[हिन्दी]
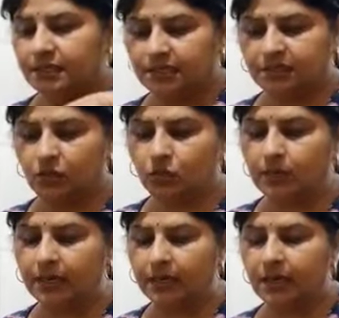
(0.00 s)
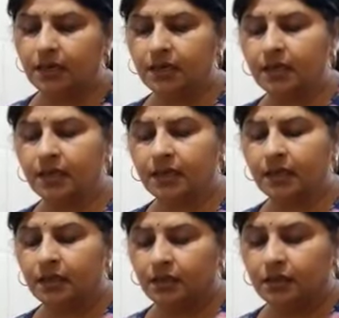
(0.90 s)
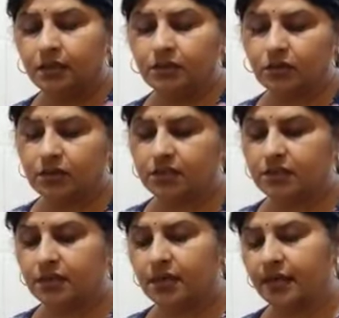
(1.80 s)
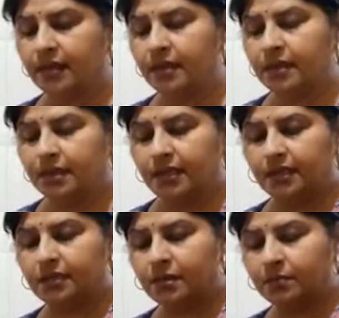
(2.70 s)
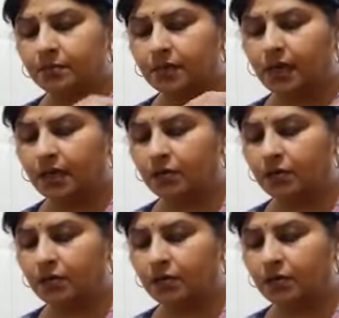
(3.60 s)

जैसे उबाला आ रहा है ये जो कस्टर्ड है एकदम गाढ़ा